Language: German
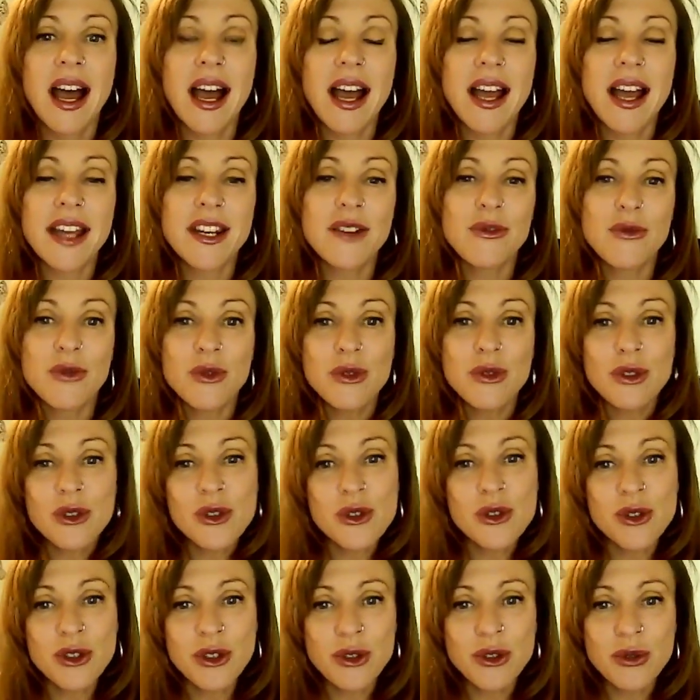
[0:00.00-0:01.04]
Einen
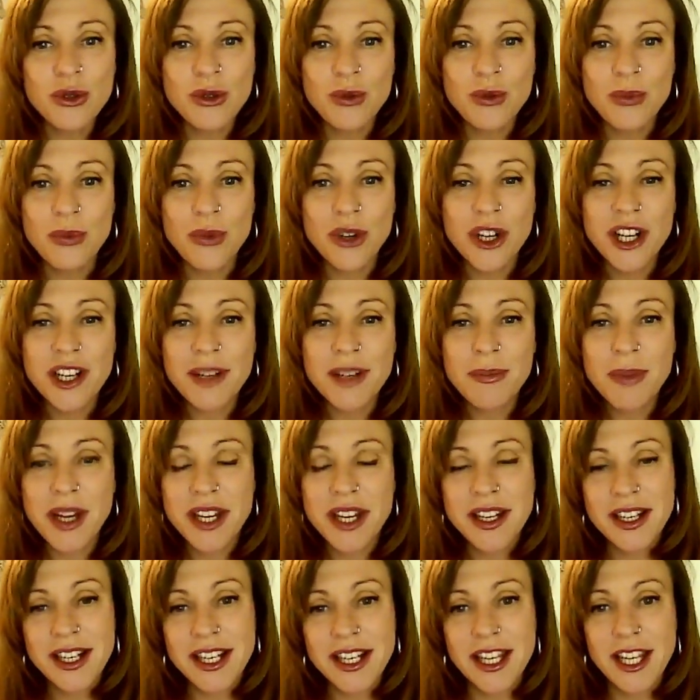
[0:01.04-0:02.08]
wunderschönen guten Morgen,
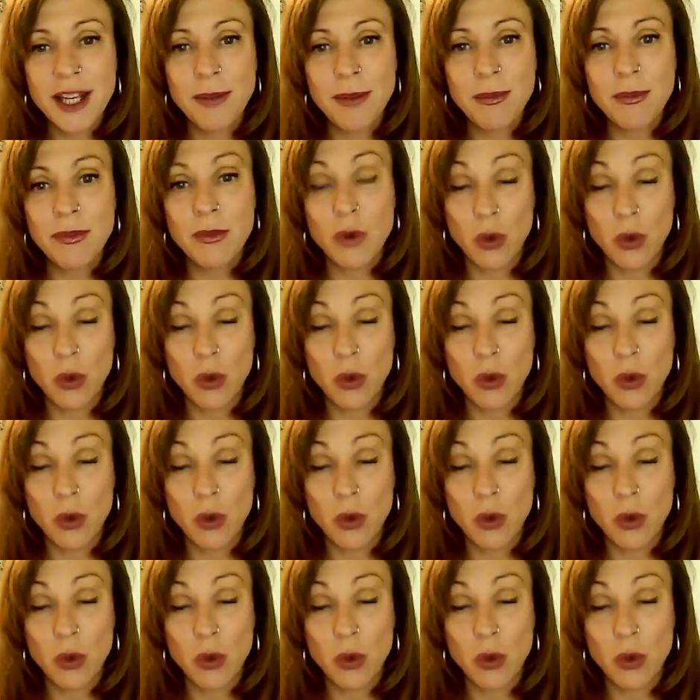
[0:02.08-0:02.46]
meine Lieben,